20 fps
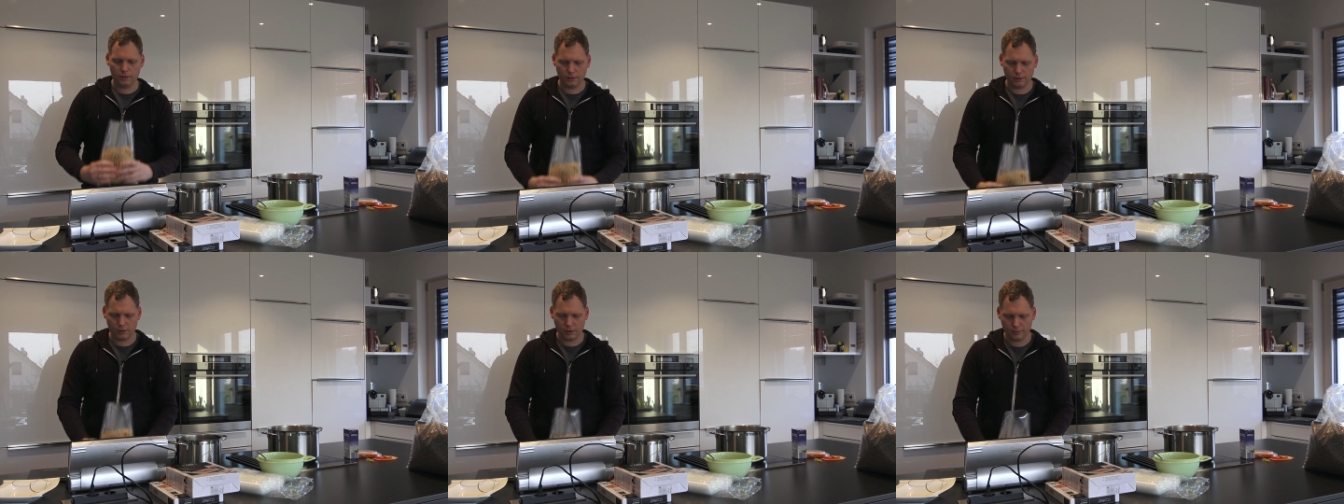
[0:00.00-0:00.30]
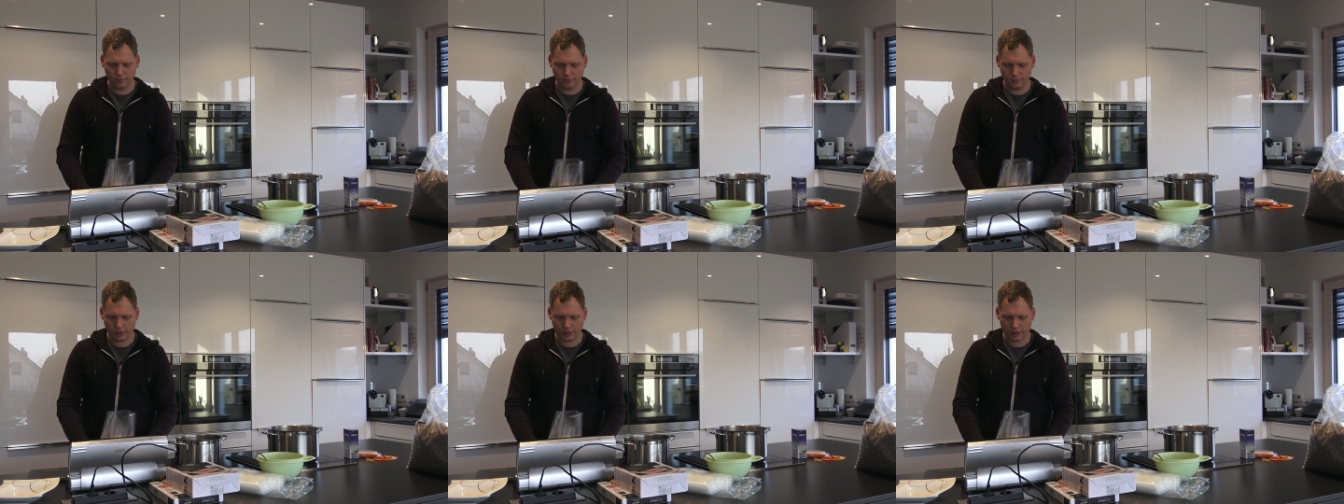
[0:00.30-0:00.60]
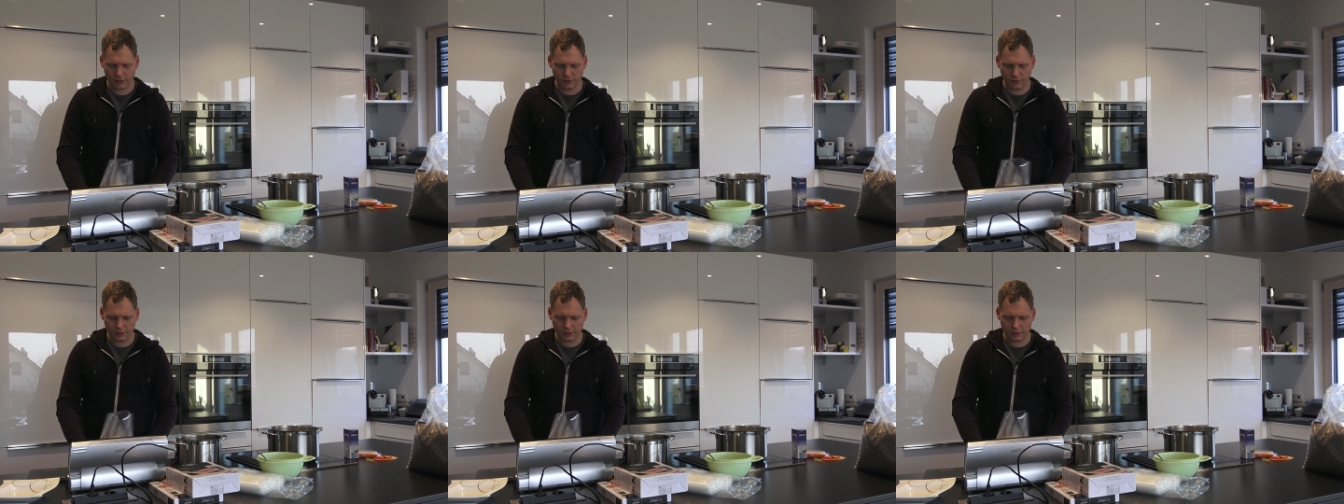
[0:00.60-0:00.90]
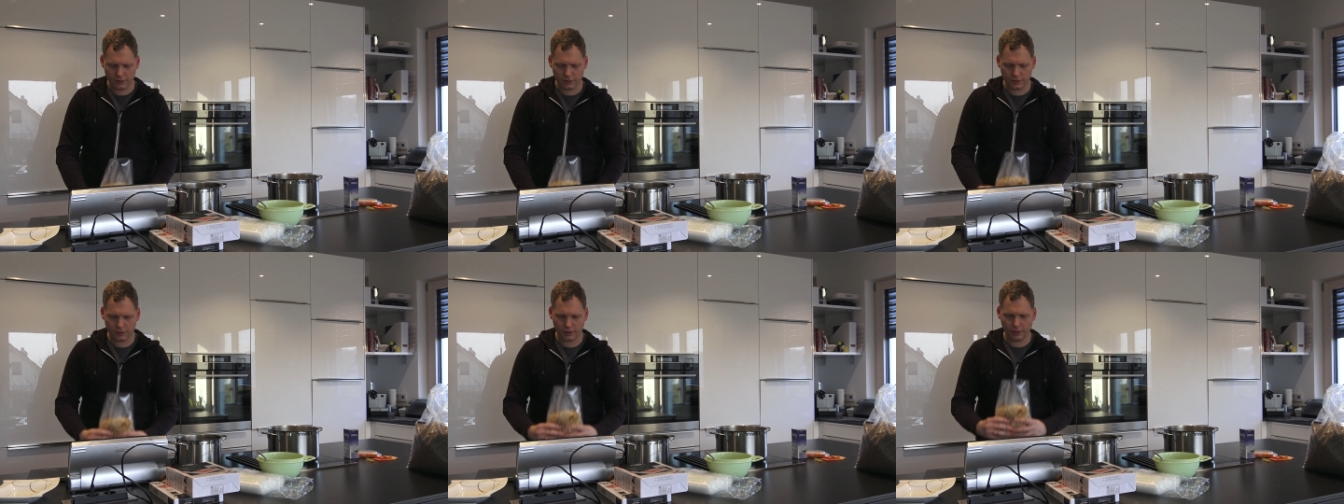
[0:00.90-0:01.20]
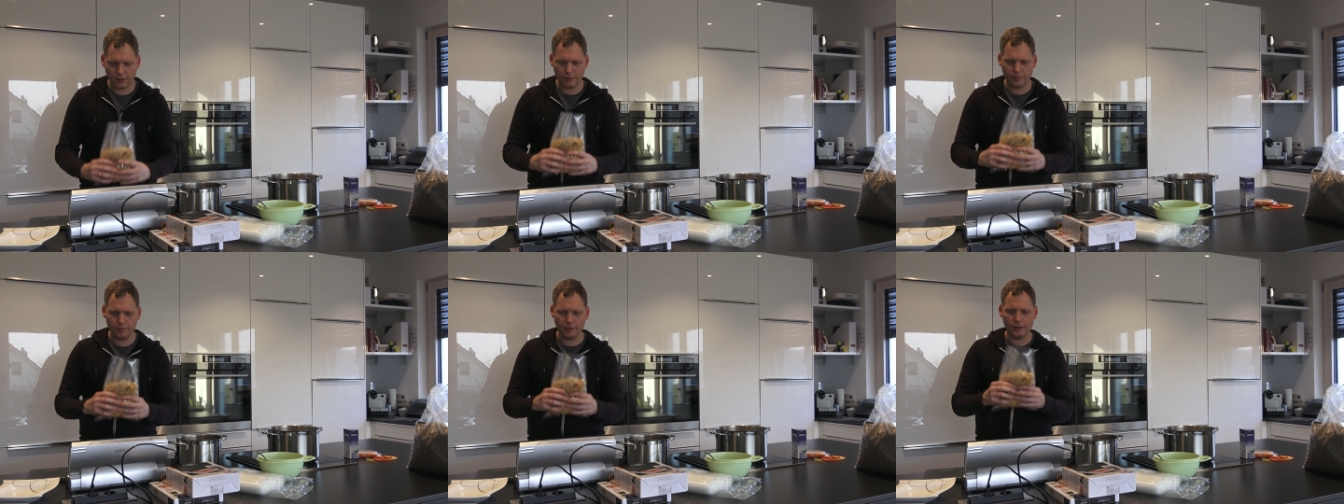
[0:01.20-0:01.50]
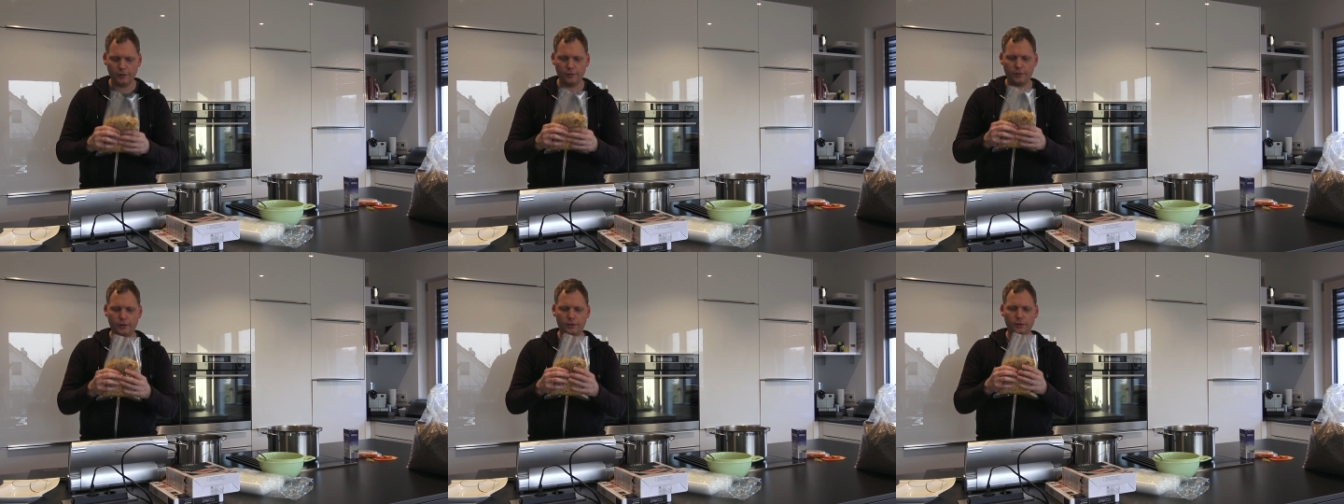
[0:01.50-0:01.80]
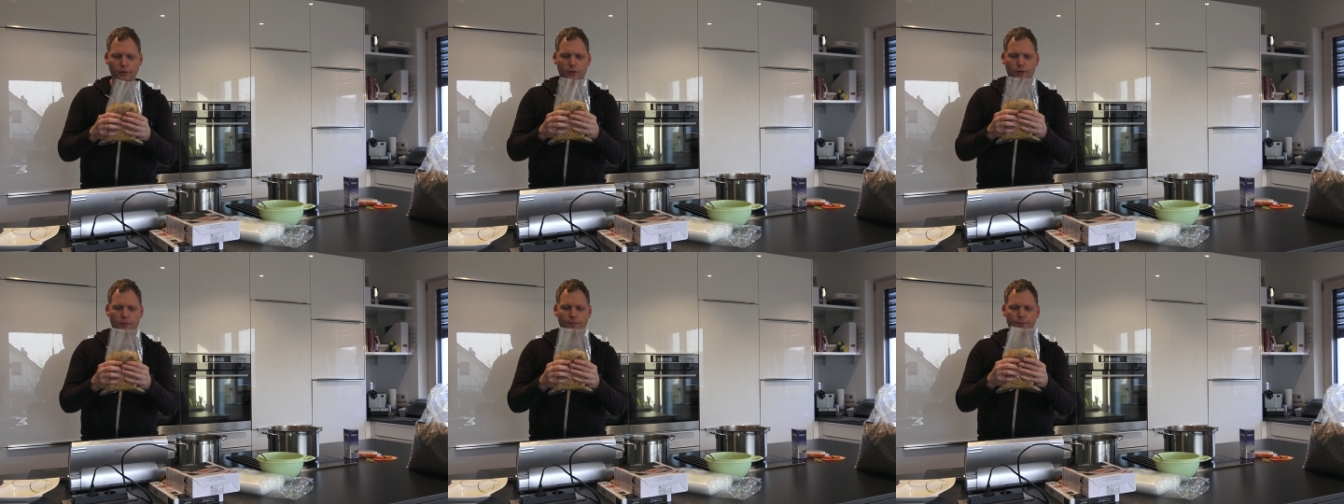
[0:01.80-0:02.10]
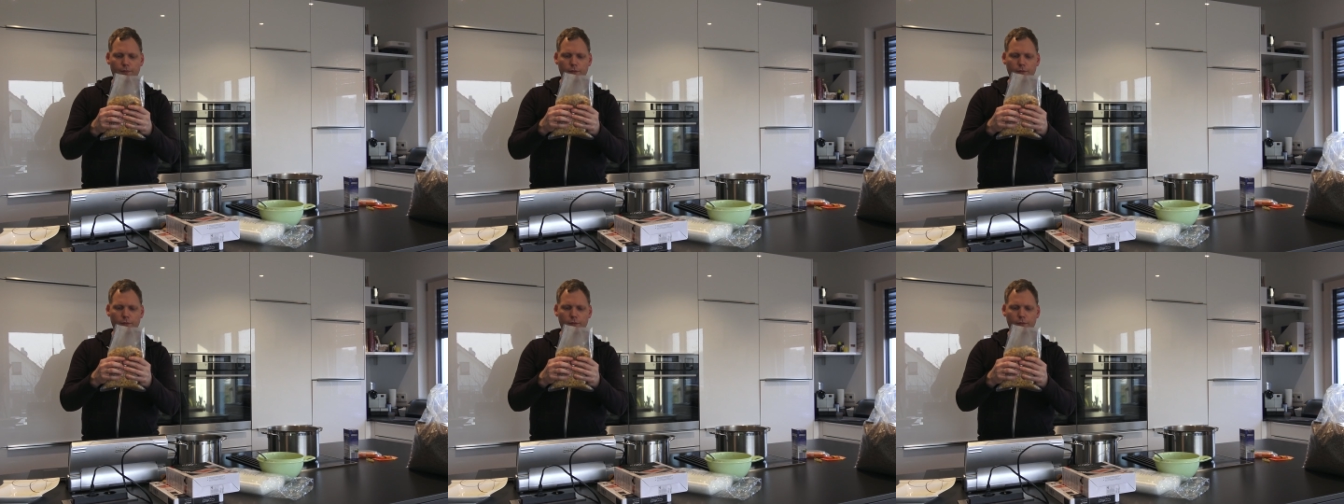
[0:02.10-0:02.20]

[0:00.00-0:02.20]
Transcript: Ähm, man kann sich das jetzt dann eben im Endeffekt noch